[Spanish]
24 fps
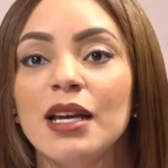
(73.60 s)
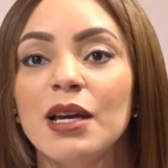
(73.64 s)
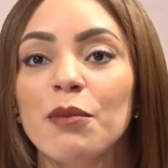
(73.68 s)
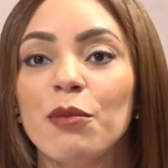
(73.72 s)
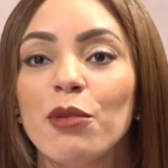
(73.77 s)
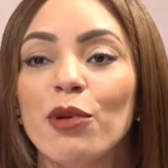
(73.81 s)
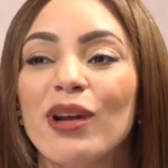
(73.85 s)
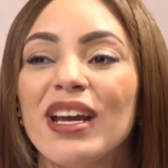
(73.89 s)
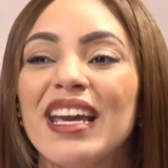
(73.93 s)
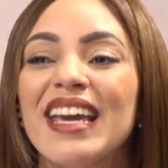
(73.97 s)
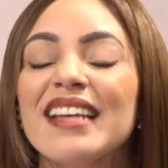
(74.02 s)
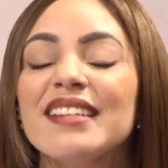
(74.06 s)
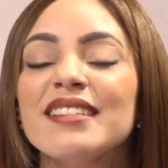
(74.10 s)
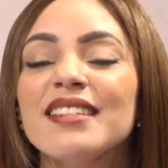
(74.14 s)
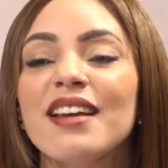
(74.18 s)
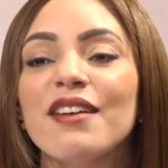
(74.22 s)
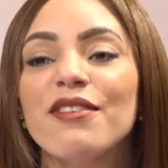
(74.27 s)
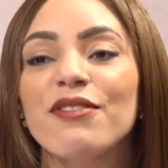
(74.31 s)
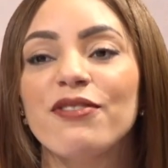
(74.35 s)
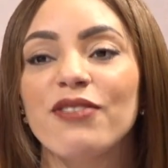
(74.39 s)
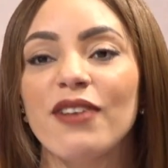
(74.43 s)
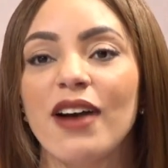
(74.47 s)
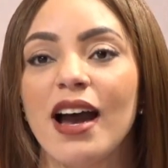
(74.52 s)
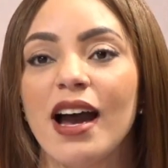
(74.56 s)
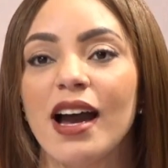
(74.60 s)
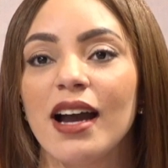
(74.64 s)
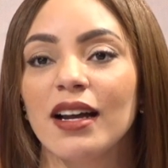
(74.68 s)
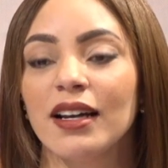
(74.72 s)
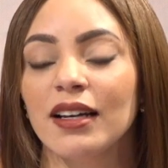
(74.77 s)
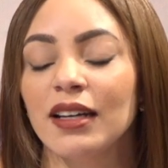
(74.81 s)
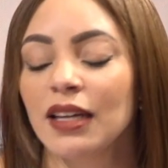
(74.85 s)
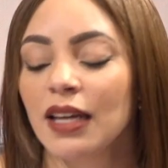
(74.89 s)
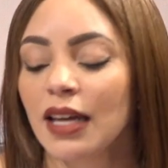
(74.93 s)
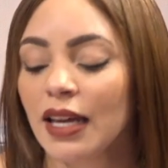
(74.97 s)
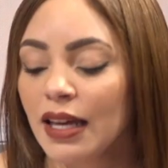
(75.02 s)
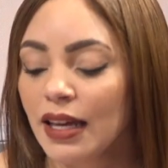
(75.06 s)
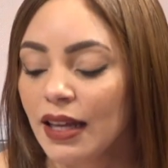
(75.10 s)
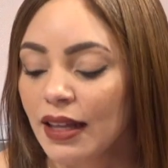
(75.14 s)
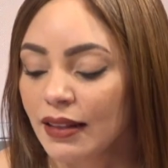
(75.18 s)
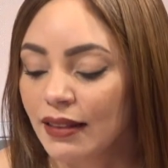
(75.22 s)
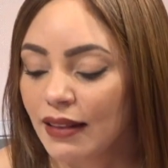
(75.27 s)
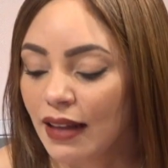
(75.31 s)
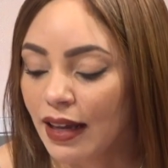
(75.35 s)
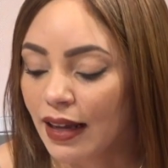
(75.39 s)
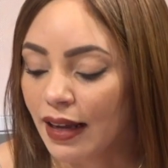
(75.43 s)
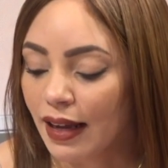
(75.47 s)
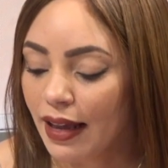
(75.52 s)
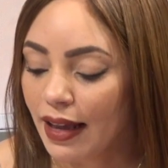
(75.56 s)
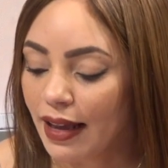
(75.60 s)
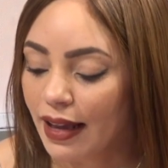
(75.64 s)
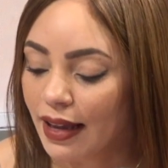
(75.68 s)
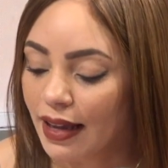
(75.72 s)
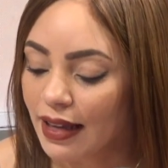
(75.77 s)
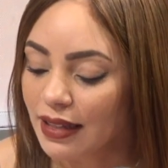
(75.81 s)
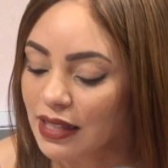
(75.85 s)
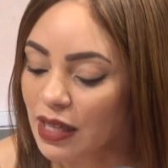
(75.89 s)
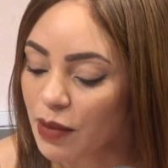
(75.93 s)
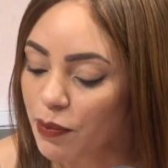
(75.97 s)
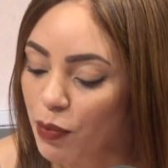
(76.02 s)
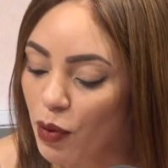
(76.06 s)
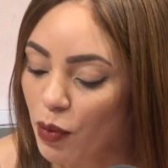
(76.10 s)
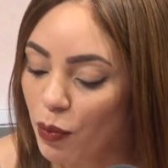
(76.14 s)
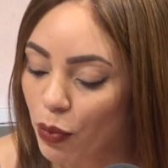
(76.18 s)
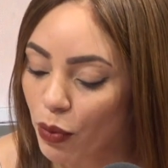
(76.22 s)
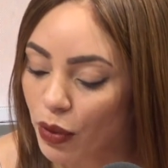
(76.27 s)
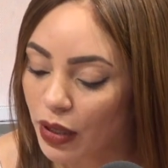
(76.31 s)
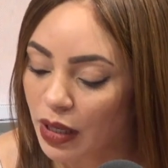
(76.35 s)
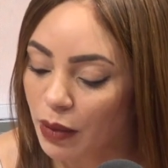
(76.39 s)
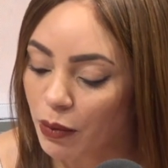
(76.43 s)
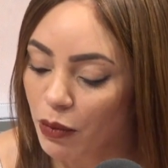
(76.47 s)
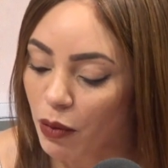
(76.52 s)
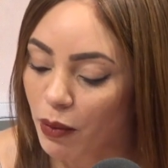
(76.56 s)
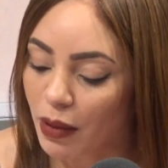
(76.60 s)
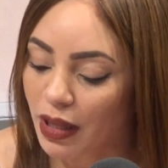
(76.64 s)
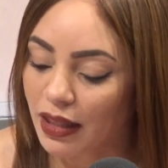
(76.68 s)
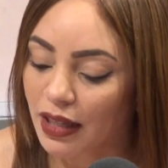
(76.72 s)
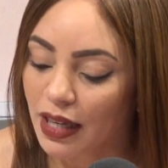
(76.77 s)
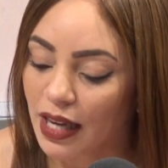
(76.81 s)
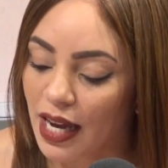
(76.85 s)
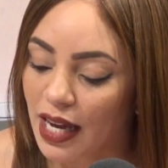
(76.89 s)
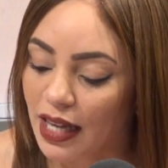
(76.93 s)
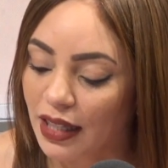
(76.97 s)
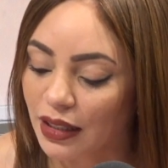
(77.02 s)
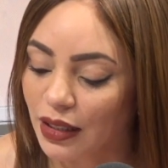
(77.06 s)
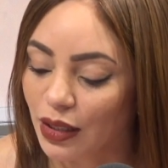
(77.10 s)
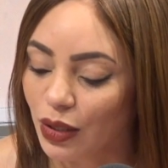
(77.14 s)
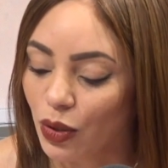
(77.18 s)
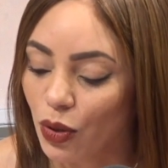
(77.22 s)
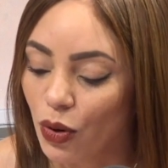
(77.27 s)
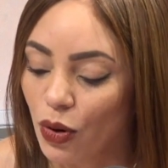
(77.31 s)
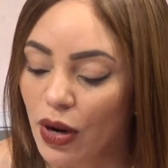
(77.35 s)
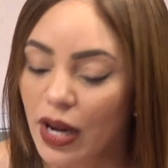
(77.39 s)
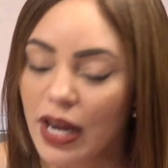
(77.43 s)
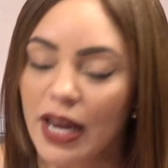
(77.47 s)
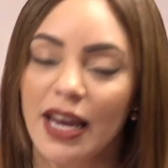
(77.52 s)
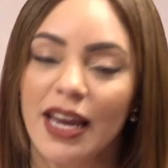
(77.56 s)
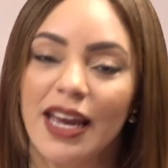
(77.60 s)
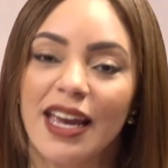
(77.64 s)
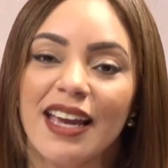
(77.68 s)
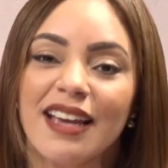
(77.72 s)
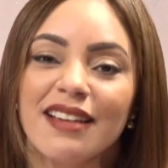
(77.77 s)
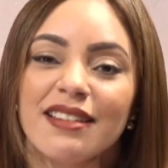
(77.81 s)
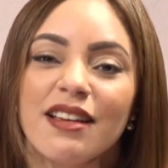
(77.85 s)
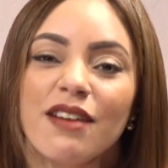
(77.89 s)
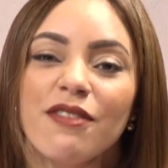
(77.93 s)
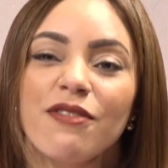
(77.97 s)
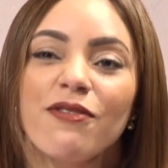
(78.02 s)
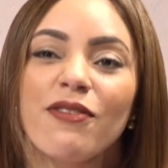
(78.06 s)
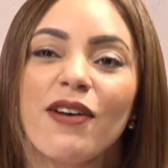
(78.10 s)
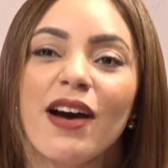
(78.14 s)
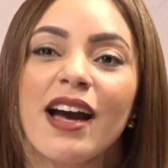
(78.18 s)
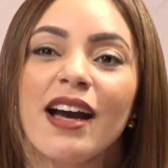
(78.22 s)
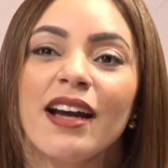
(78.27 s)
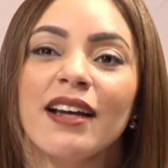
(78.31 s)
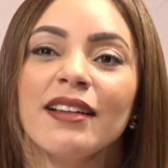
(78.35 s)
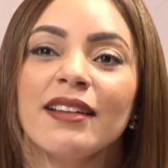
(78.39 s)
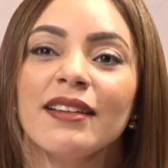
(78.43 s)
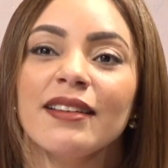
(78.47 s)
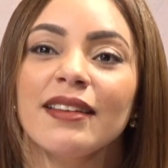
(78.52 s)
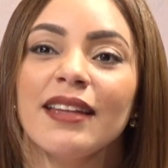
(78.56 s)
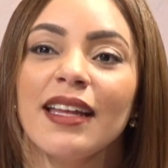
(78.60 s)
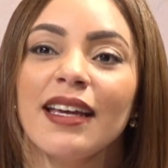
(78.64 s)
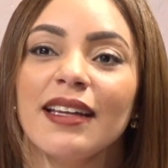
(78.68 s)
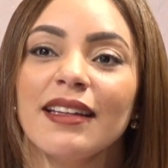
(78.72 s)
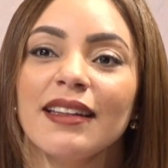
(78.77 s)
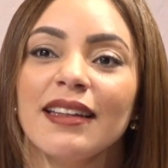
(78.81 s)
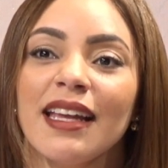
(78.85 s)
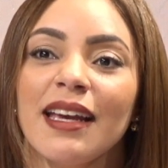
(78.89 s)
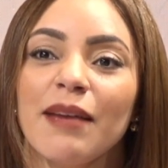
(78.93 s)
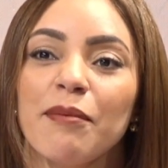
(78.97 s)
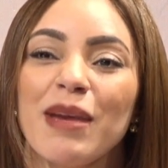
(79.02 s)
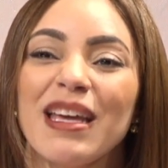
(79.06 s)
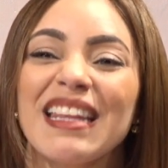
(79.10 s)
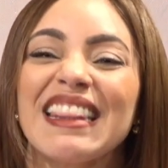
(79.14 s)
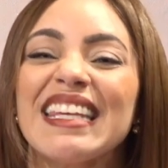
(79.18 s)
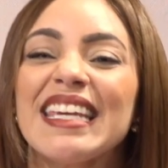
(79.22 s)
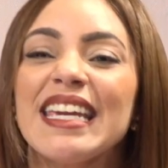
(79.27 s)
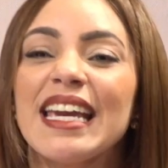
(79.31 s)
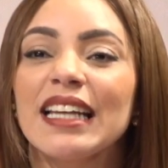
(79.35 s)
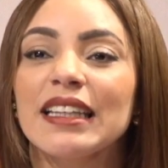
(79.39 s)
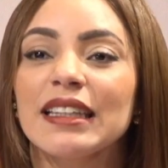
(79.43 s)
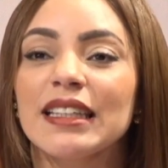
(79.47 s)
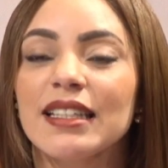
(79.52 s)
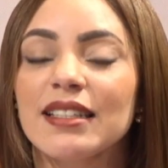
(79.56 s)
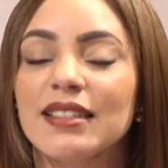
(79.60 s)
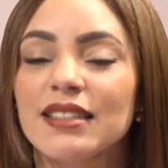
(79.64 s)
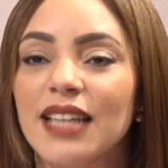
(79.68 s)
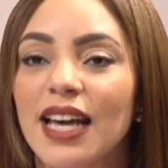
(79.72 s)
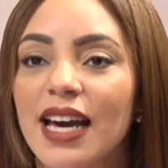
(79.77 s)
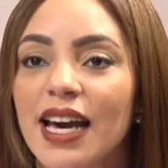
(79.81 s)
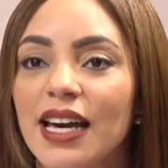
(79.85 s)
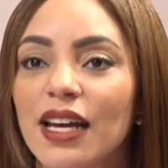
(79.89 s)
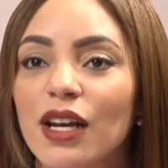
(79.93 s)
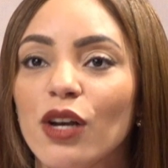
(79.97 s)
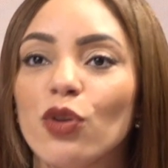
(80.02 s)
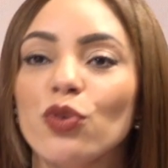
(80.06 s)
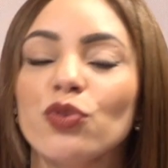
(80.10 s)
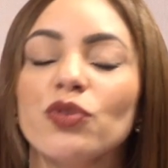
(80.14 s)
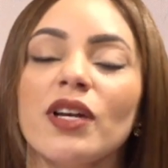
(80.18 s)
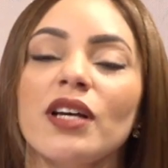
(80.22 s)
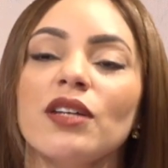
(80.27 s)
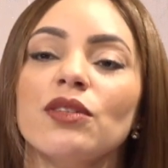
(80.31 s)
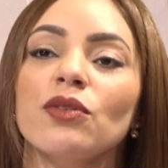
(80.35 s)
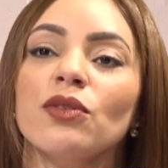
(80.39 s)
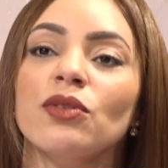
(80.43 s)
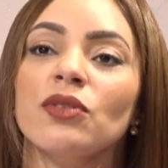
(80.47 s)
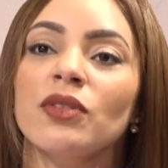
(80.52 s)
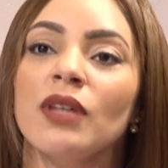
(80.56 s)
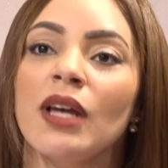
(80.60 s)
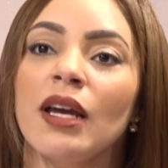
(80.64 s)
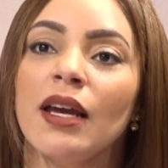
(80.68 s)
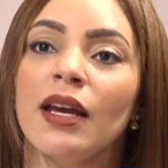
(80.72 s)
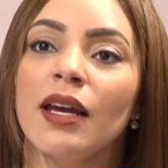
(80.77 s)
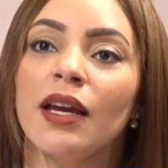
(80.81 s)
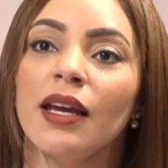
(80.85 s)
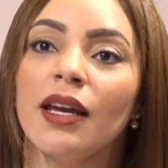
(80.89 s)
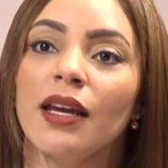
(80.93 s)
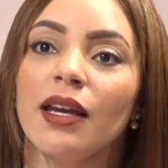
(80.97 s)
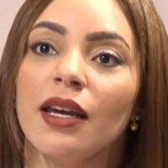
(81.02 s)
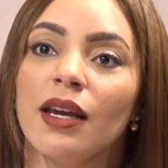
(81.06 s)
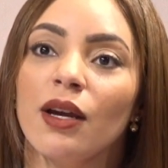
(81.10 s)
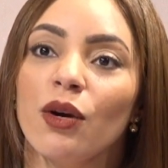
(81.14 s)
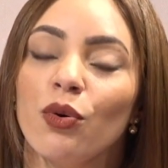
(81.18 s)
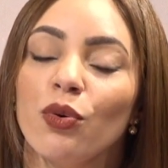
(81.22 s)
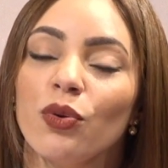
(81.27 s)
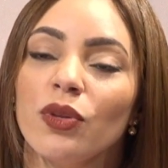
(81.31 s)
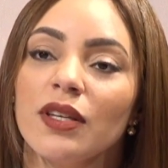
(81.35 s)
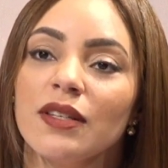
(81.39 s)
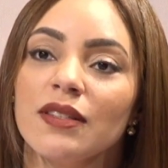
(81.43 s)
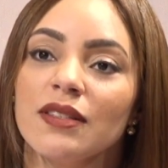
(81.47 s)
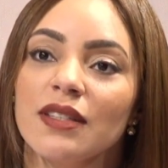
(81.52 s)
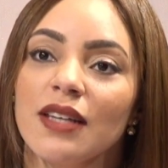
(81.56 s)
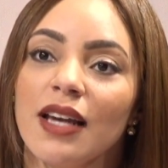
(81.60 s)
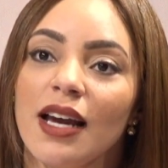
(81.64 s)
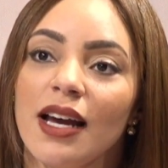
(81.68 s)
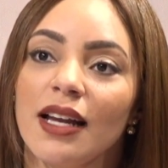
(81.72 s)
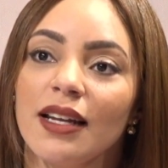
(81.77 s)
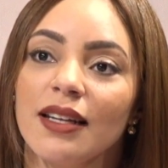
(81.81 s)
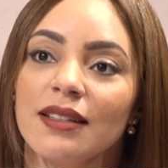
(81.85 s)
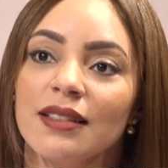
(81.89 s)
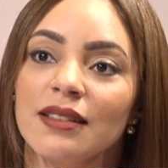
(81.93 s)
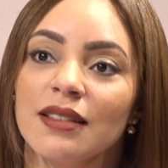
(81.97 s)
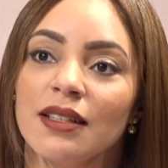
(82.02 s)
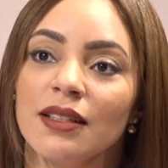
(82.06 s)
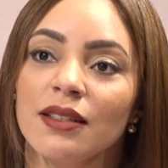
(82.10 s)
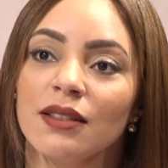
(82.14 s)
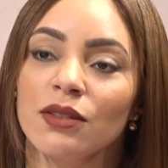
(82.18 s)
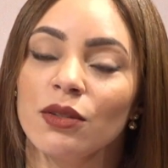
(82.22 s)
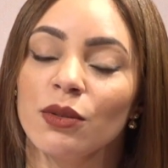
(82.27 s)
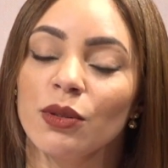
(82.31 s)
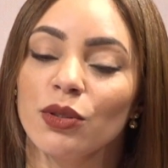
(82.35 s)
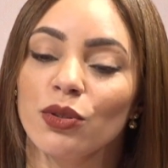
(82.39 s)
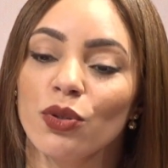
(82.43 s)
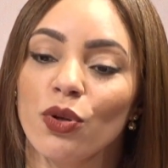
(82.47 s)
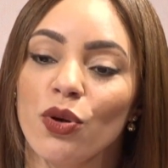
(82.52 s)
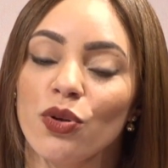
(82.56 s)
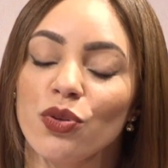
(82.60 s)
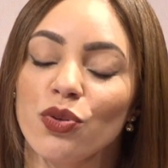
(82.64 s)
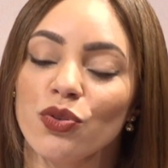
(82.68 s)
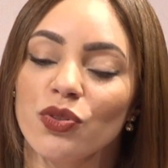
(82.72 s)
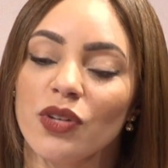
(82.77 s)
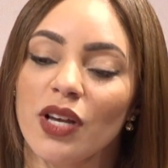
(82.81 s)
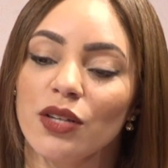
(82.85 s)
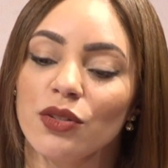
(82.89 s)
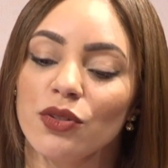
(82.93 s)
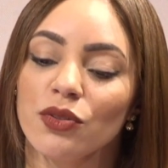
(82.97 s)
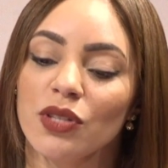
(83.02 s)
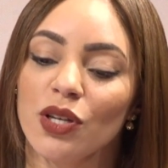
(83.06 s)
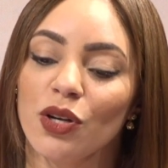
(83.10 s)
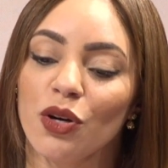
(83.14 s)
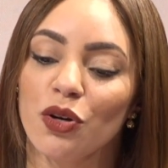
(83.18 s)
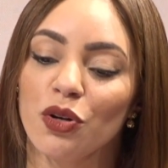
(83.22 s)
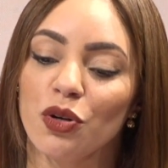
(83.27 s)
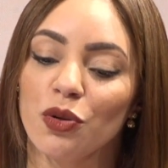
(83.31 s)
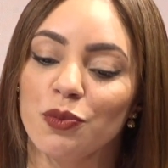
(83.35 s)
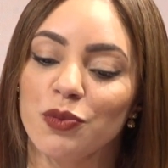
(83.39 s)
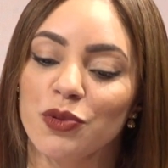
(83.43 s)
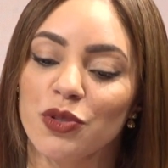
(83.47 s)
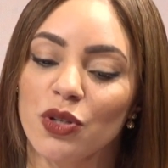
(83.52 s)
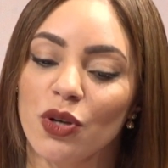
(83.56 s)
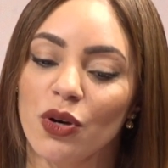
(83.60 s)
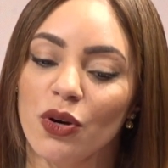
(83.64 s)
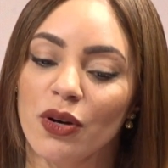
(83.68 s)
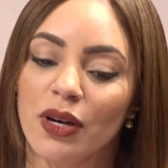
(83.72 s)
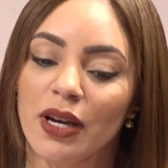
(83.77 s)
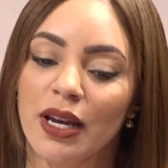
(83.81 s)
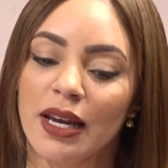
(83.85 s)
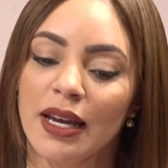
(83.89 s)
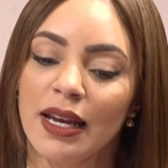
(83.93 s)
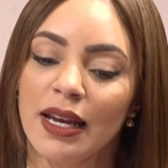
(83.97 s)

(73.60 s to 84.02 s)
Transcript: pero en ese afán, en, ese populismo mediático, en ese afán de, mediatizar los casos eh, judiciales y sobre todo esos casos de corrupción,